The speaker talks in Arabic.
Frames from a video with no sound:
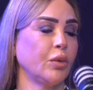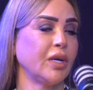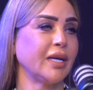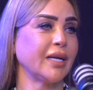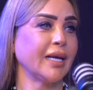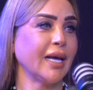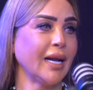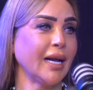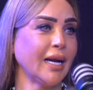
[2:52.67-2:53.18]

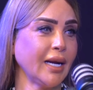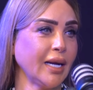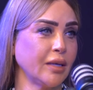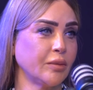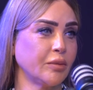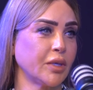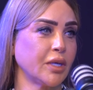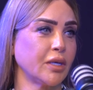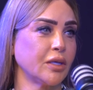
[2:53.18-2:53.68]
والجرح
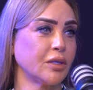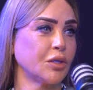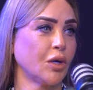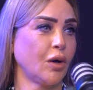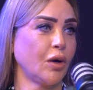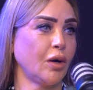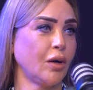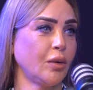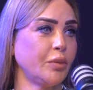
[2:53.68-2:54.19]
من
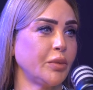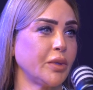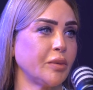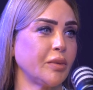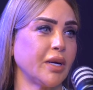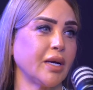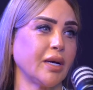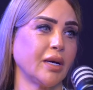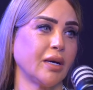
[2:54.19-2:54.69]
الاصحاب
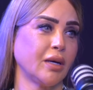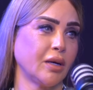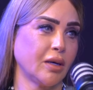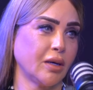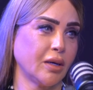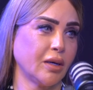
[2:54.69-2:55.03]
بيبقى